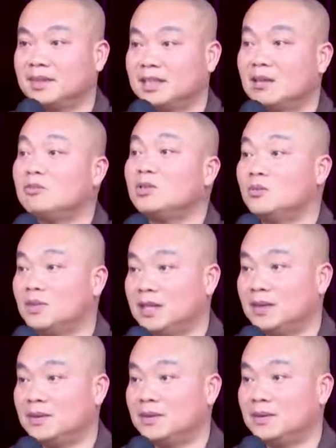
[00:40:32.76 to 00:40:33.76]
sống chung với
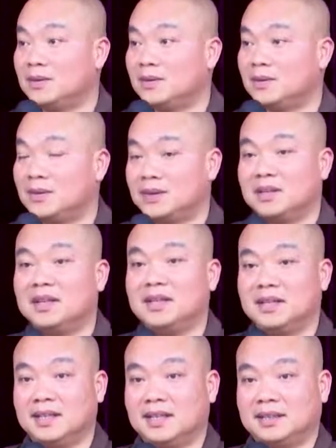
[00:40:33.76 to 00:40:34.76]
nhau.
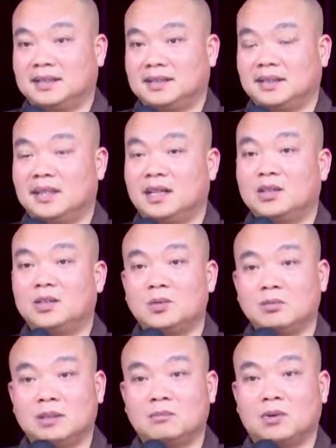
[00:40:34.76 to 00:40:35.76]
Địa tức là ở
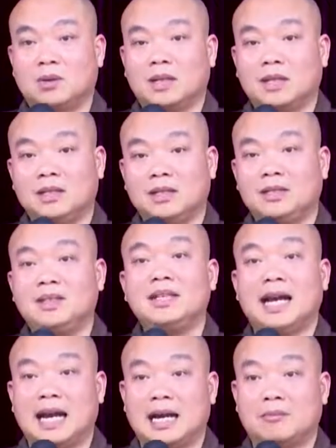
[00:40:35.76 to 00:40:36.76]
chung trong một cái
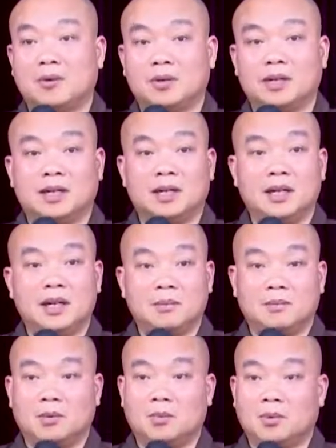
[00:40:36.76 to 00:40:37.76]
giới hạn, một địa,
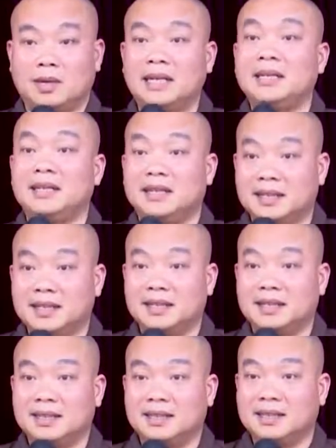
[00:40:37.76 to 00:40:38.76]
một một lãnh địa,
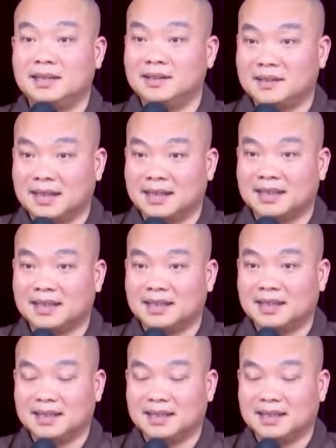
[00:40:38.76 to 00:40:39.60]
hiểu không hả?